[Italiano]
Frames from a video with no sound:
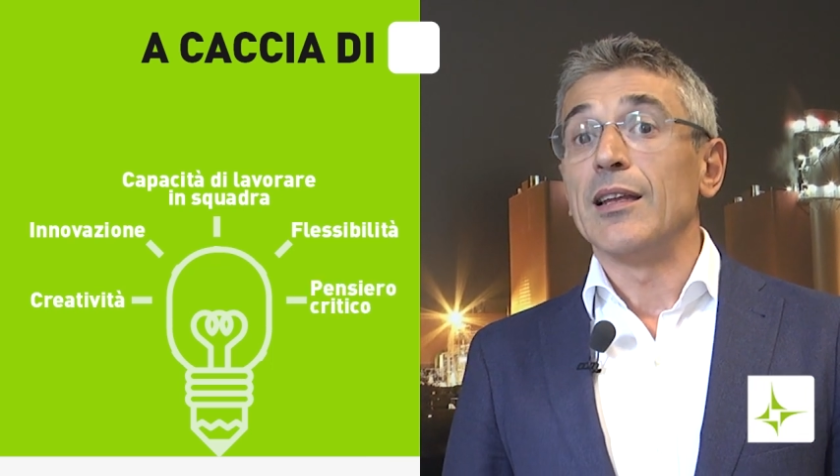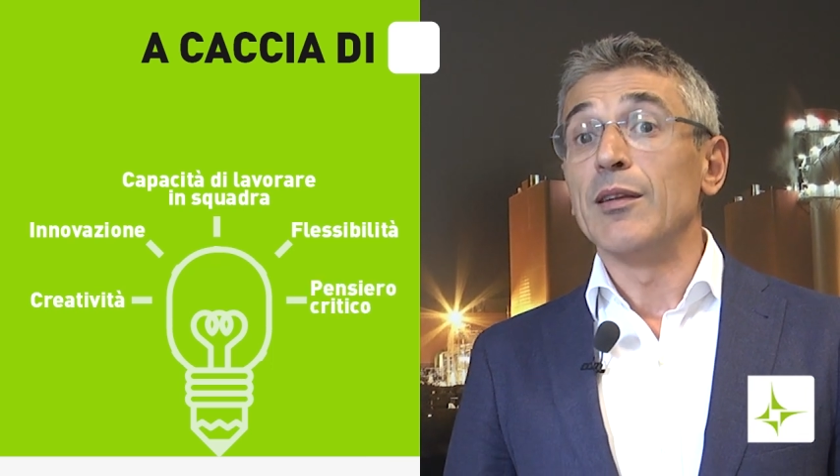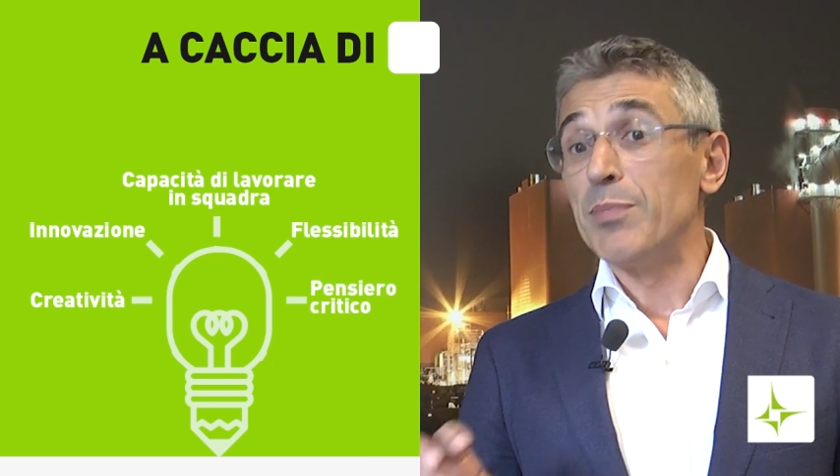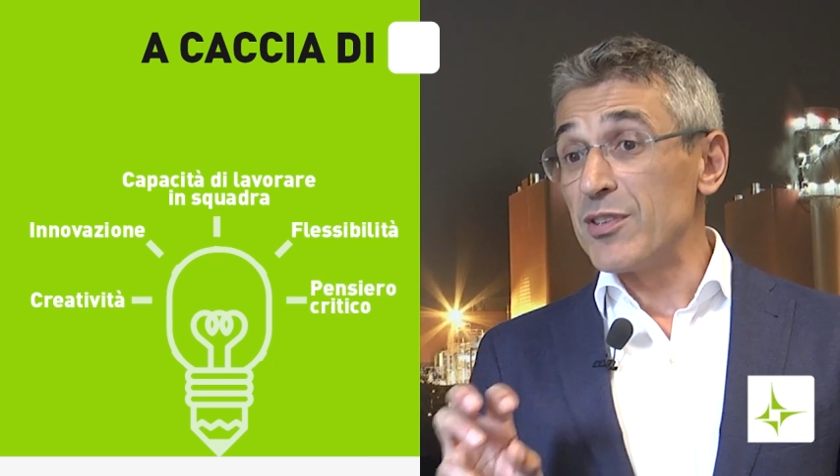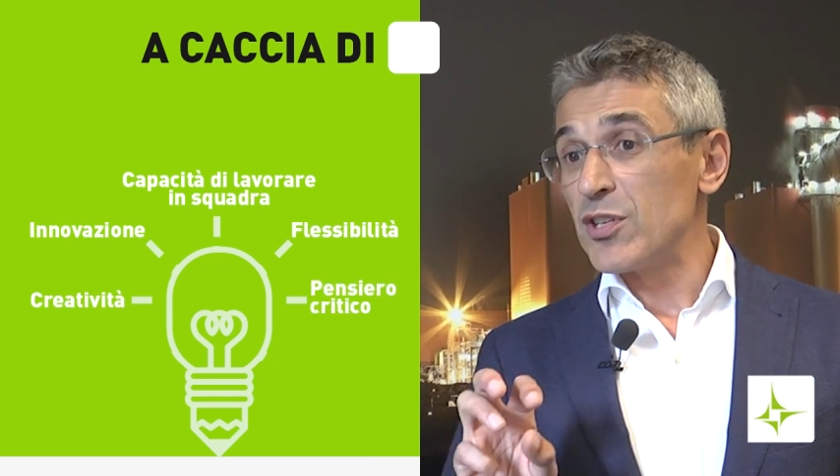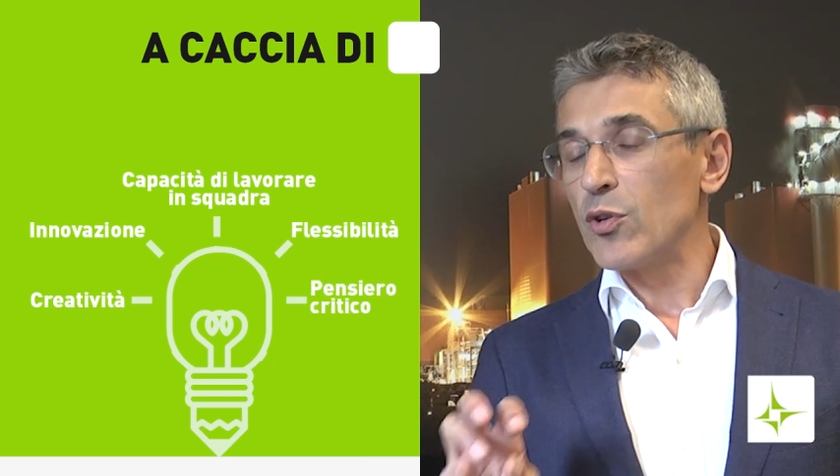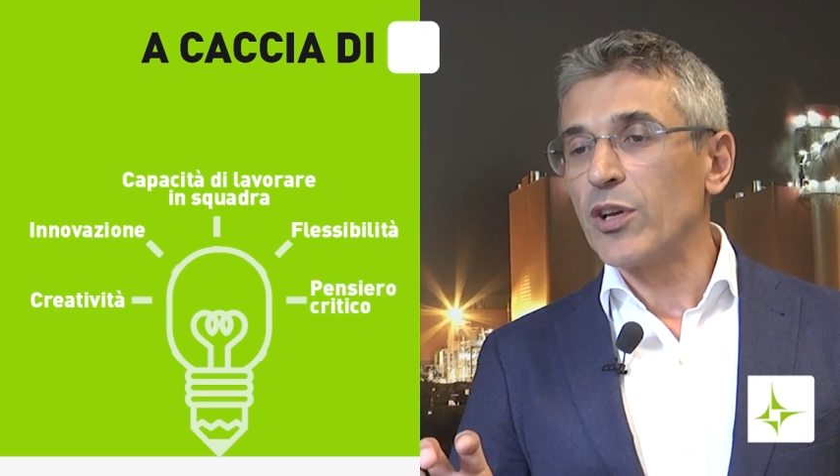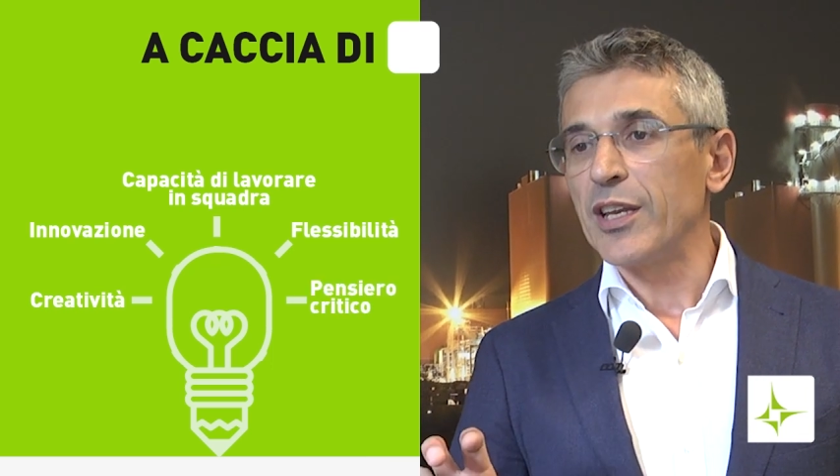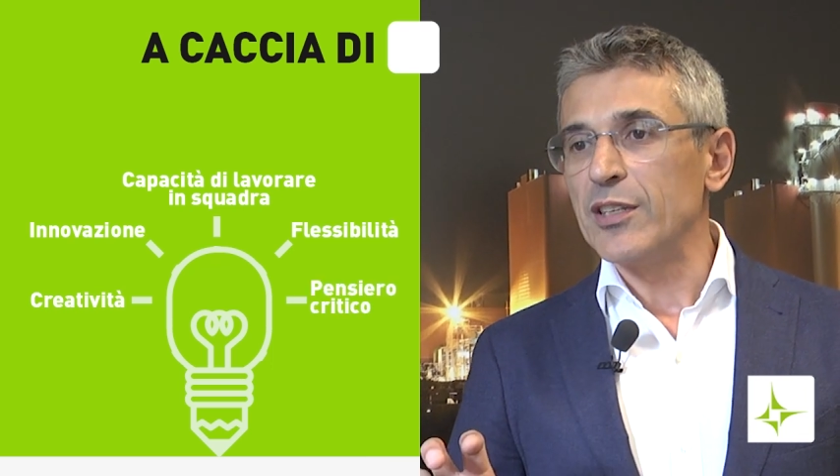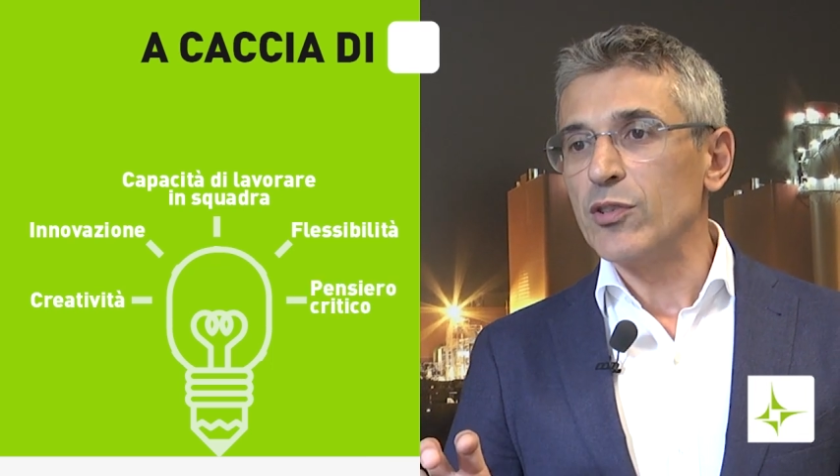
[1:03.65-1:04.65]
il pensiero
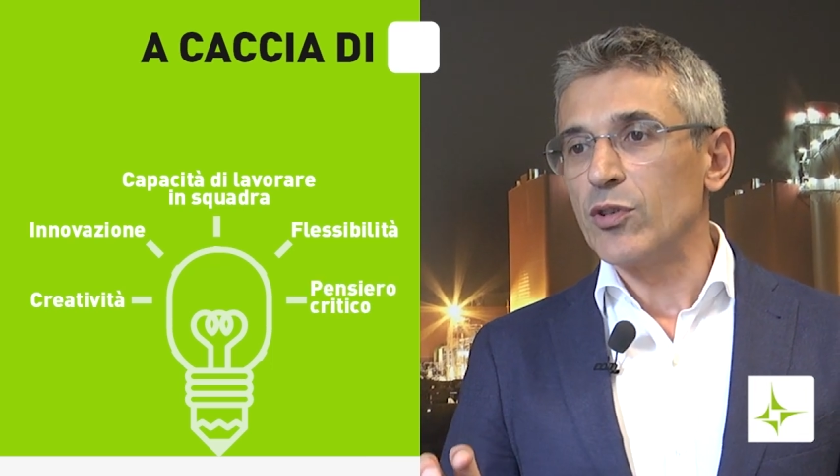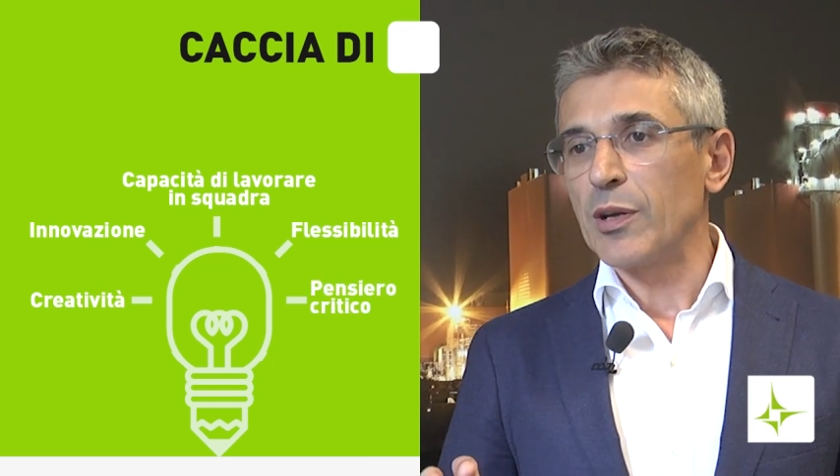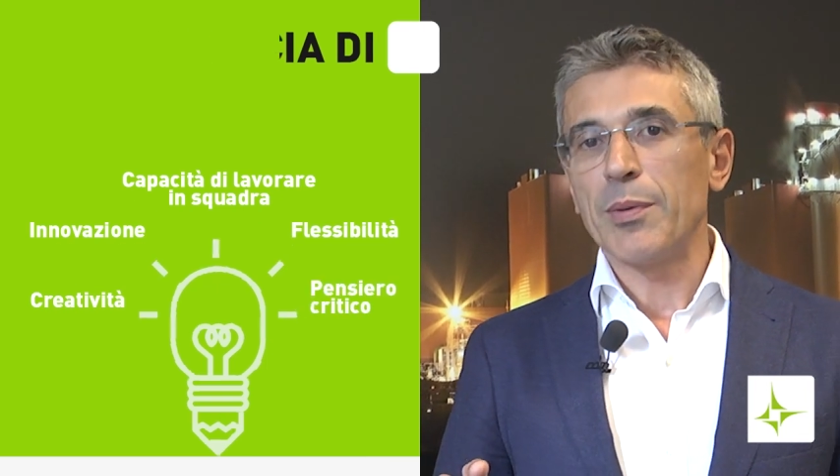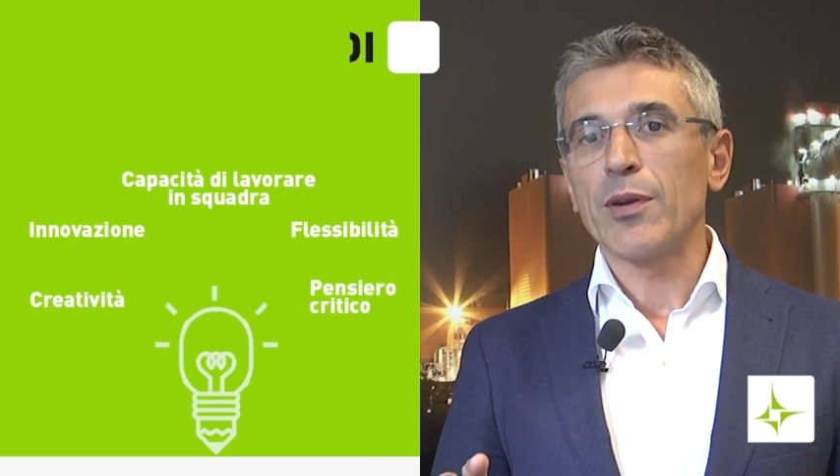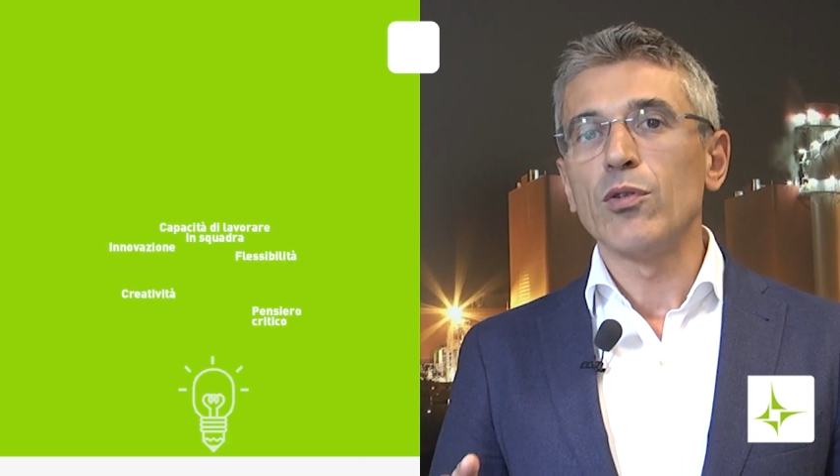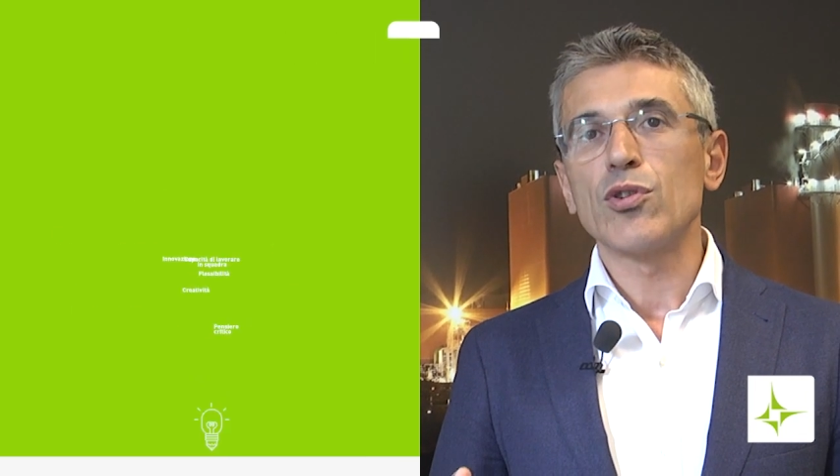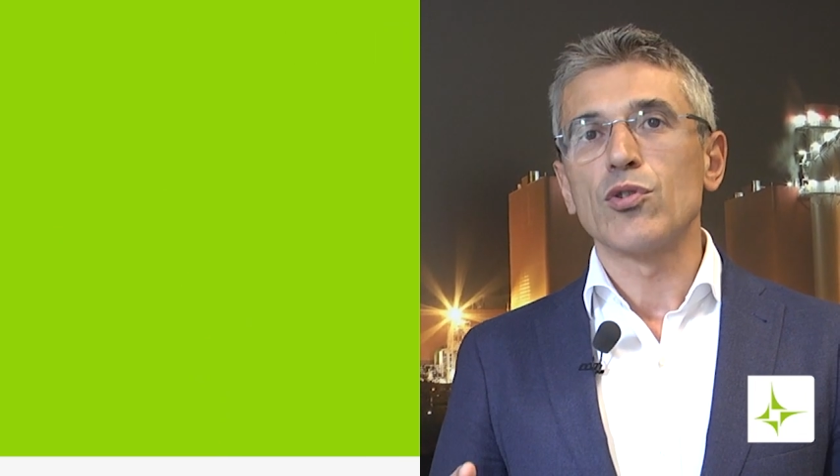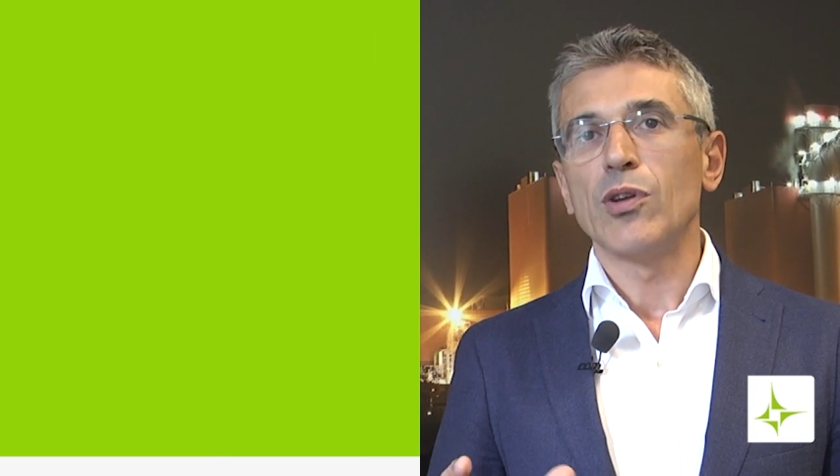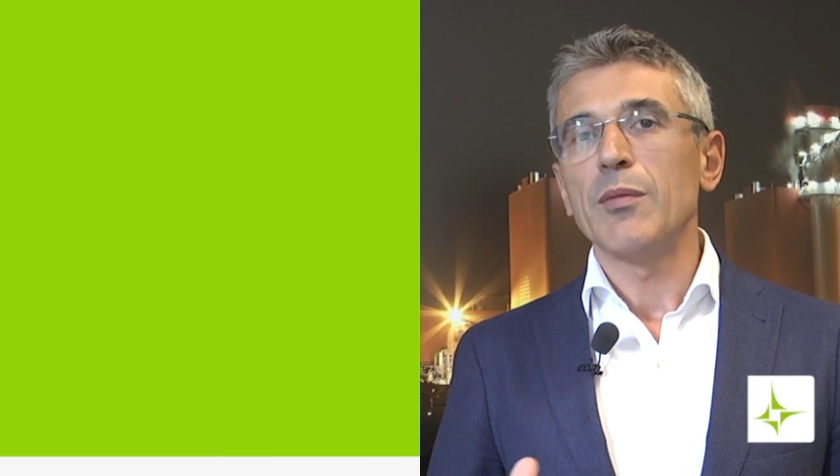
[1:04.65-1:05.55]
critico che per noi sono